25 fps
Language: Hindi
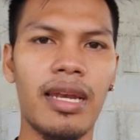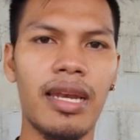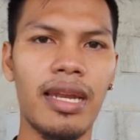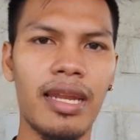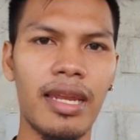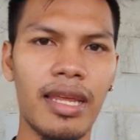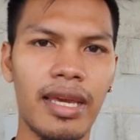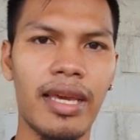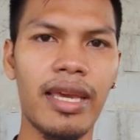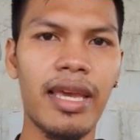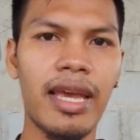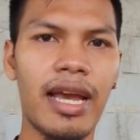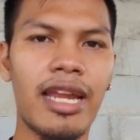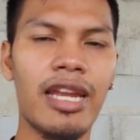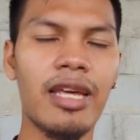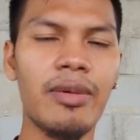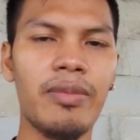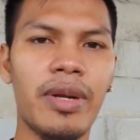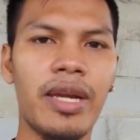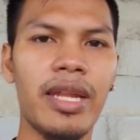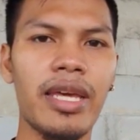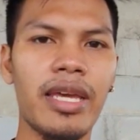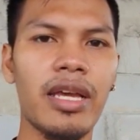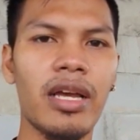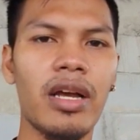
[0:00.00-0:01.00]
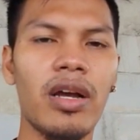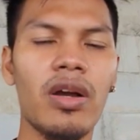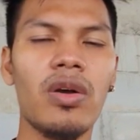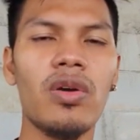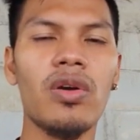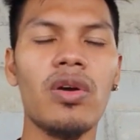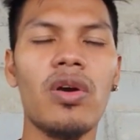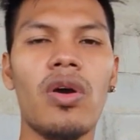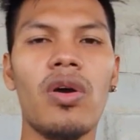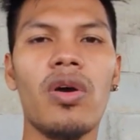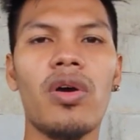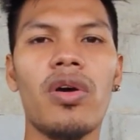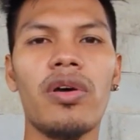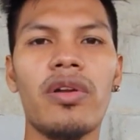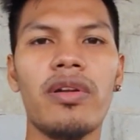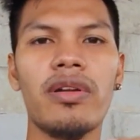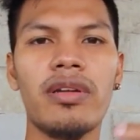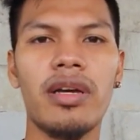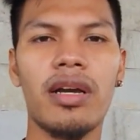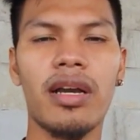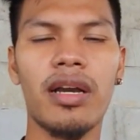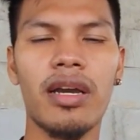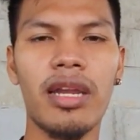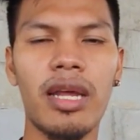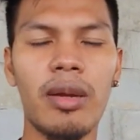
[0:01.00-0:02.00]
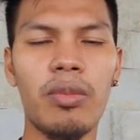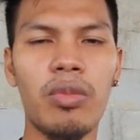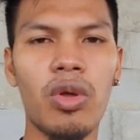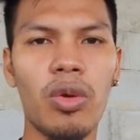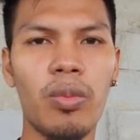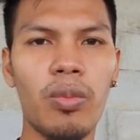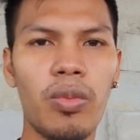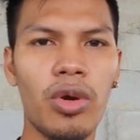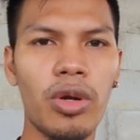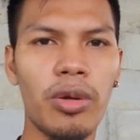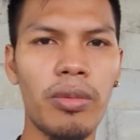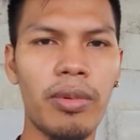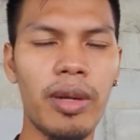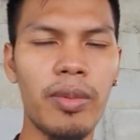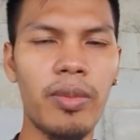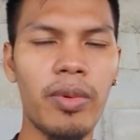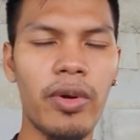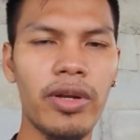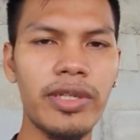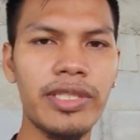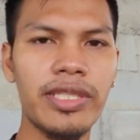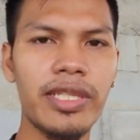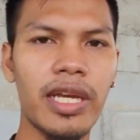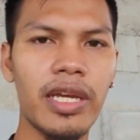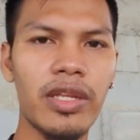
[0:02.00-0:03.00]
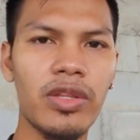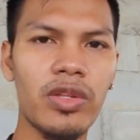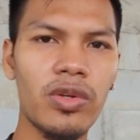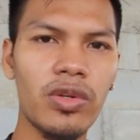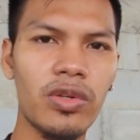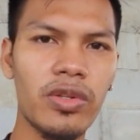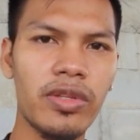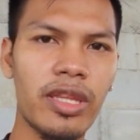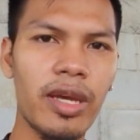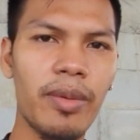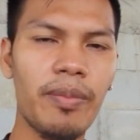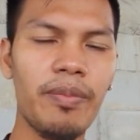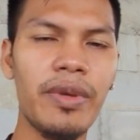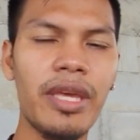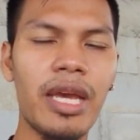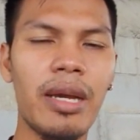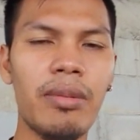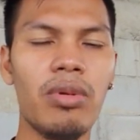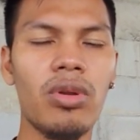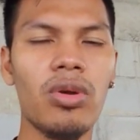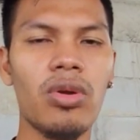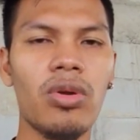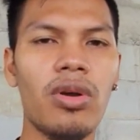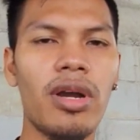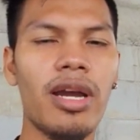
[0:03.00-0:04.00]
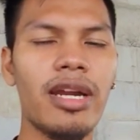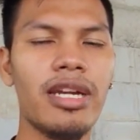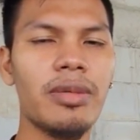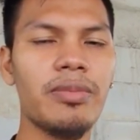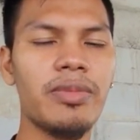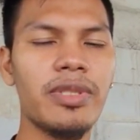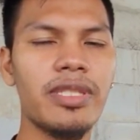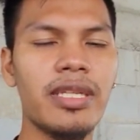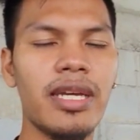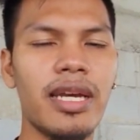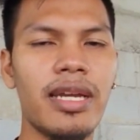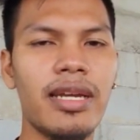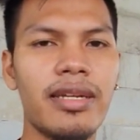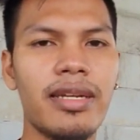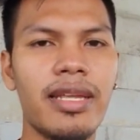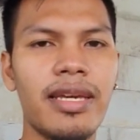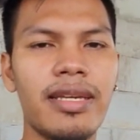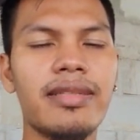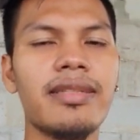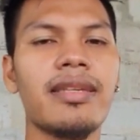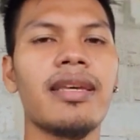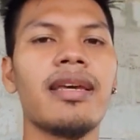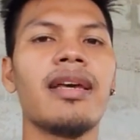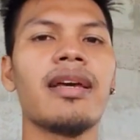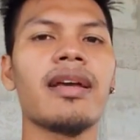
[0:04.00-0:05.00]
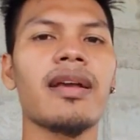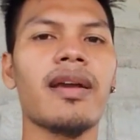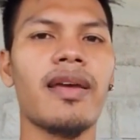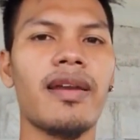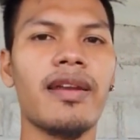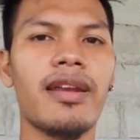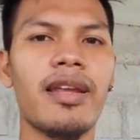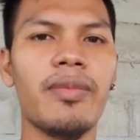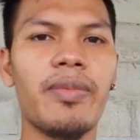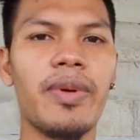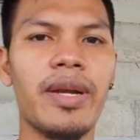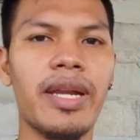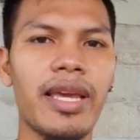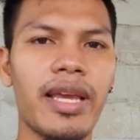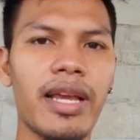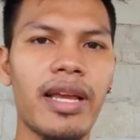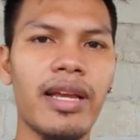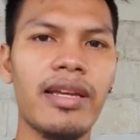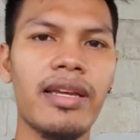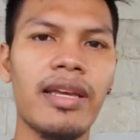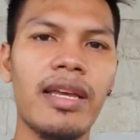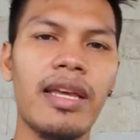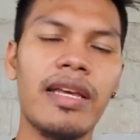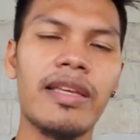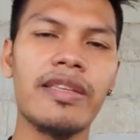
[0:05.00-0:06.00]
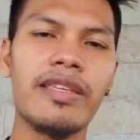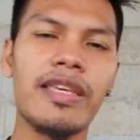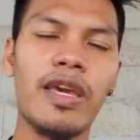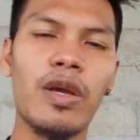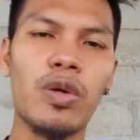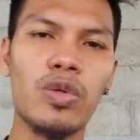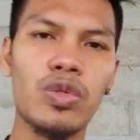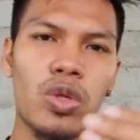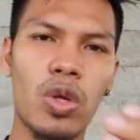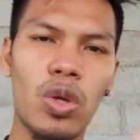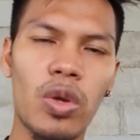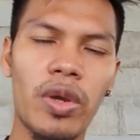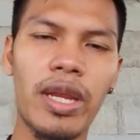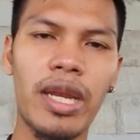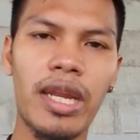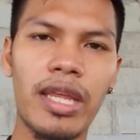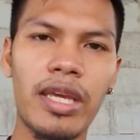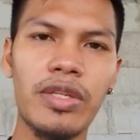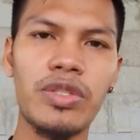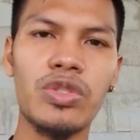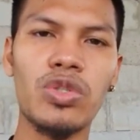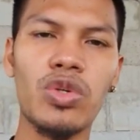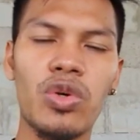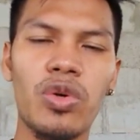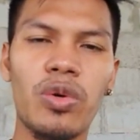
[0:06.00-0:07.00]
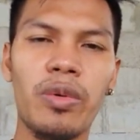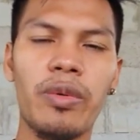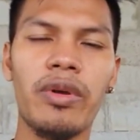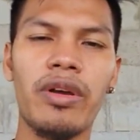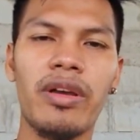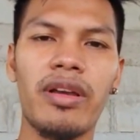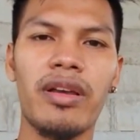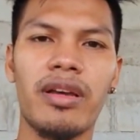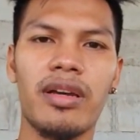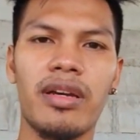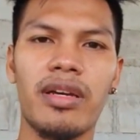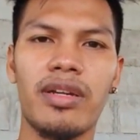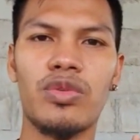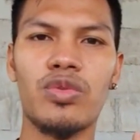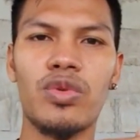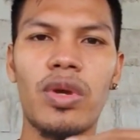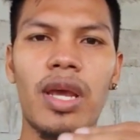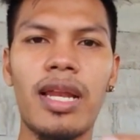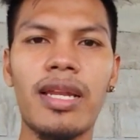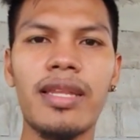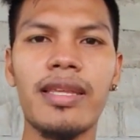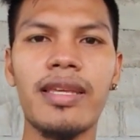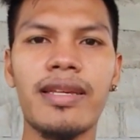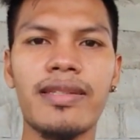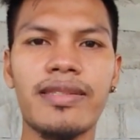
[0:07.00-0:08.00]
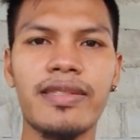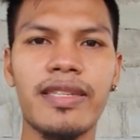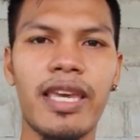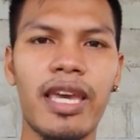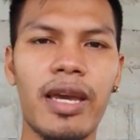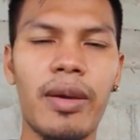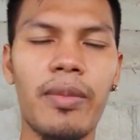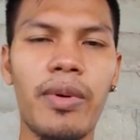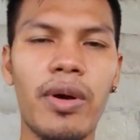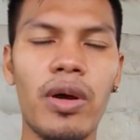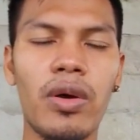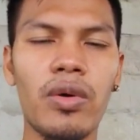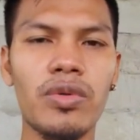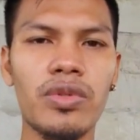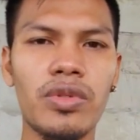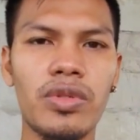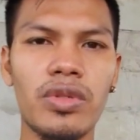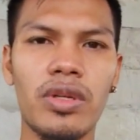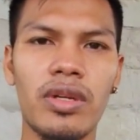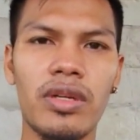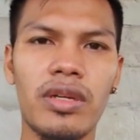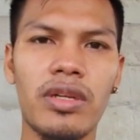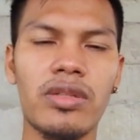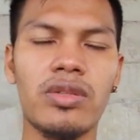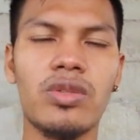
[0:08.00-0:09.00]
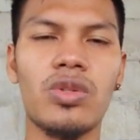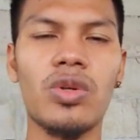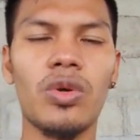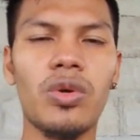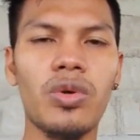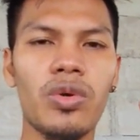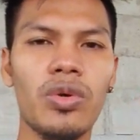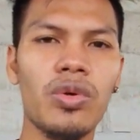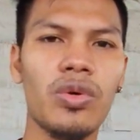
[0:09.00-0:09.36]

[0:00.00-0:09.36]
लेके आना पड़ेगा और अगर आप लोग बोर्ड ब्लड पहुँचेगा तो तब भी आप लोग को आर टी पी सी आर टेस्ट करना पड़ेगा ये उस लोग के लिए जो ट्वेल्व ईयर्स के अबाव जो